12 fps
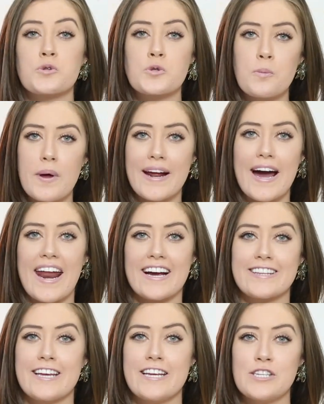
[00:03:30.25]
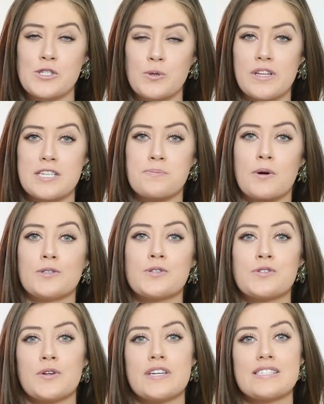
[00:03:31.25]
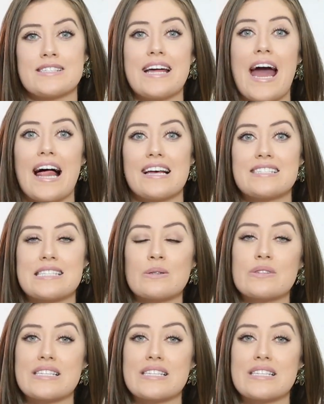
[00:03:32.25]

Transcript: super característico das produções dela são